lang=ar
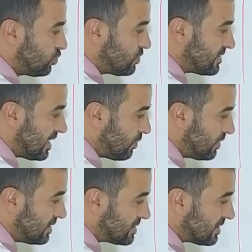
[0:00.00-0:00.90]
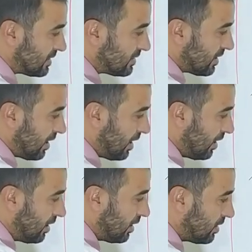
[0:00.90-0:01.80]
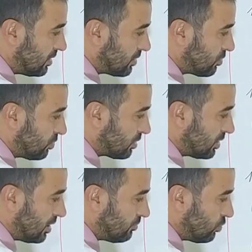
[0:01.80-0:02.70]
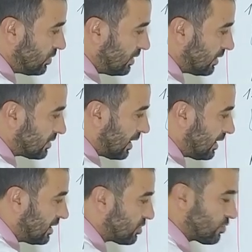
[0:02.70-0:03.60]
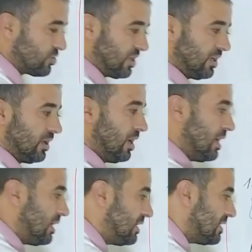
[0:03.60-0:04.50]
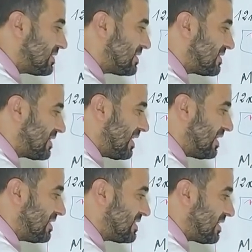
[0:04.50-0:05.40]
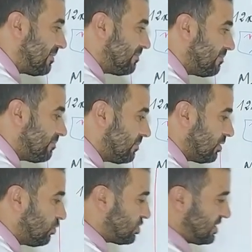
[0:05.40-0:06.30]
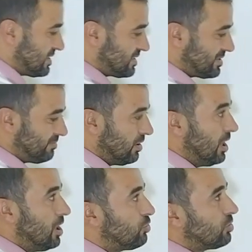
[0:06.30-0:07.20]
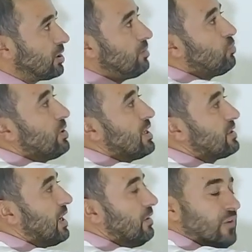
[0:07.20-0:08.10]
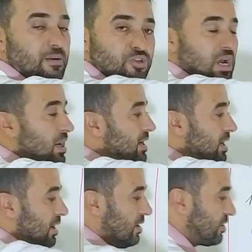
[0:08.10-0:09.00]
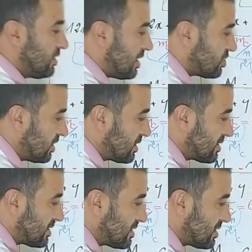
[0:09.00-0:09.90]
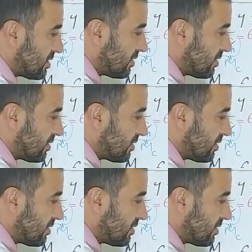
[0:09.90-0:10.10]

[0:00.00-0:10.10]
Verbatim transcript: تساوي 6 الكتلة المولية تاع الهيدروجين يستلزم واش يستلزم الكتلة المولية تاع الفحم شحال هنايا 12 اكس